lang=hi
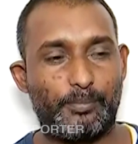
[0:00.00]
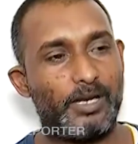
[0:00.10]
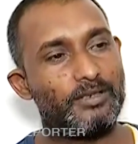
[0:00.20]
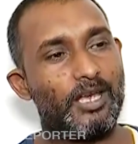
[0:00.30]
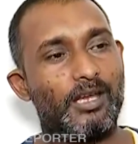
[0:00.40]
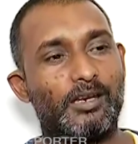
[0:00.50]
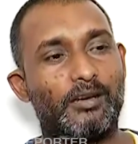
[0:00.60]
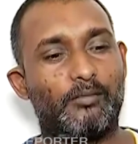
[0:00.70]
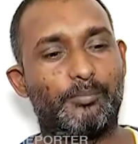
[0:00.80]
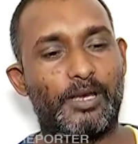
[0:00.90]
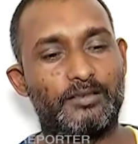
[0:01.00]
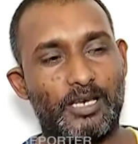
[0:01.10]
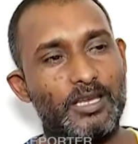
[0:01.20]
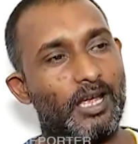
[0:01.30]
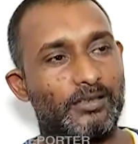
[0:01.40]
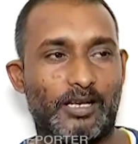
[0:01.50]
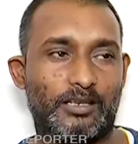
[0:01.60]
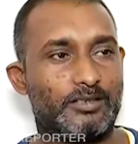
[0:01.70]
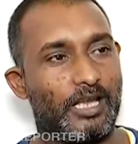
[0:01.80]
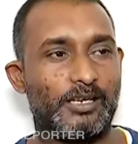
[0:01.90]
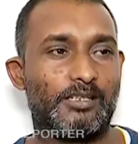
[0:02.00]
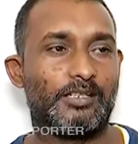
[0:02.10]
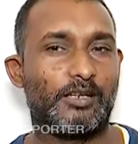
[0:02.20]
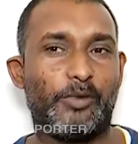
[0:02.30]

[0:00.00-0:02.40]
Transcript: पैसा हर पैसा ही आता है सारी चीज़ें